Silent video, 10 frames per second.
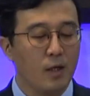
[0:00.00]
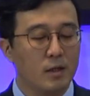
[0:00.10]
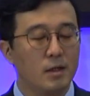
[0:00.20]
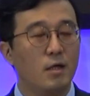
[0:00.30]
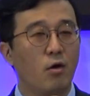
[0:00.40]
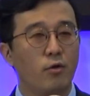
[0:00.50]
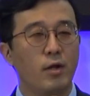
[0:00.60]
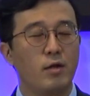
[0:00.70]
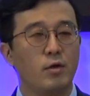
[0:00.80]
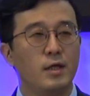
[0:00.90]

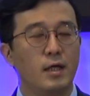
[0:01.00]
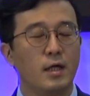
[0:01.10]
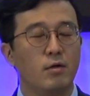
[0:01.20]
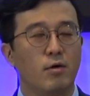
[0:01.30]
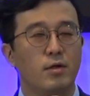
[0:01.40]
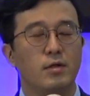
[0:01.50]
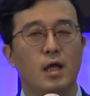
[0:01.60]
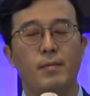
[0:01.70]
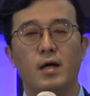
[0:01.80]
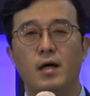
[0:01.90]
그것에서 이야기하는 것은
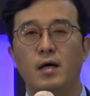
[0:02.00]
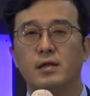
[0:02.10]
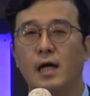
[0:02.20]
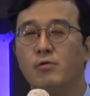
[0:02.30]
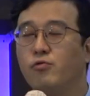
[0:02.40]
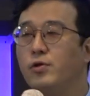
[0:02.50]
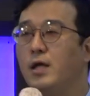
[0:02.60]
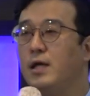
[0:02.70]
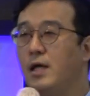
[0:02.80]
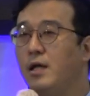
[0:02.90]
예배가 단순히
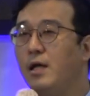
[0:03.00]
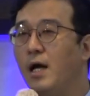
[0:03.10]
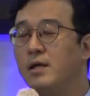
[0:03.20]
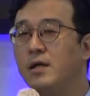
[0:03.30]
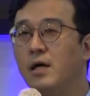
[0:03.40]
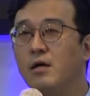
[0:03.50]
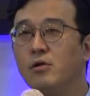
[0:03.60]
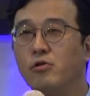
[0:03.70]
일이 아니라